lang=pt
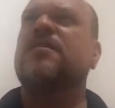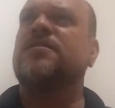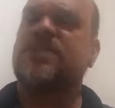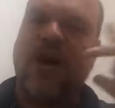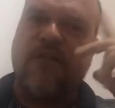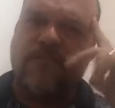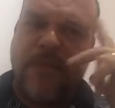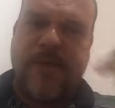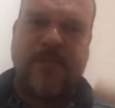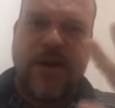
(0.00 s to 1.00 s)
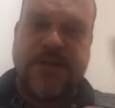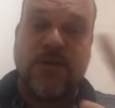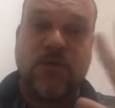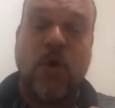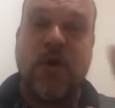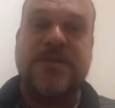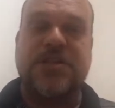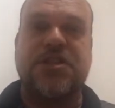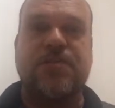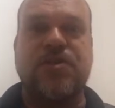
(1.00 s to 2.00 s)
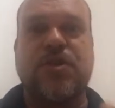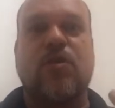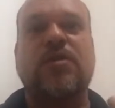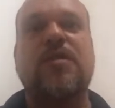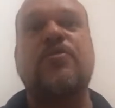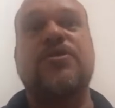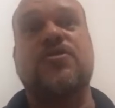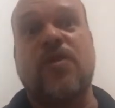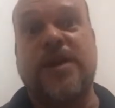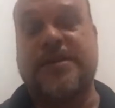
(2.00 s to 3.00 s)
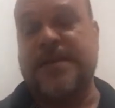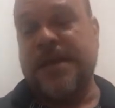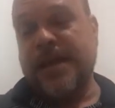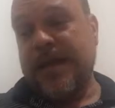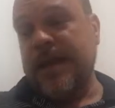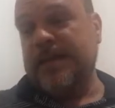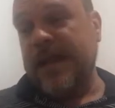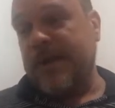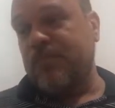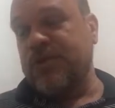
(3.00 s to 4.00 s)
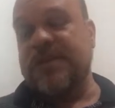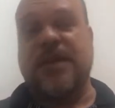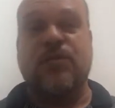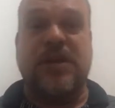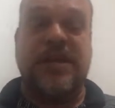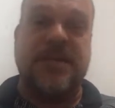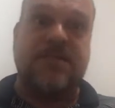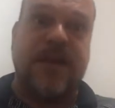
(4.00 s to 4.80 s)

Salvo minha memória, são 12 tipos de contribuições entre aposentadorias,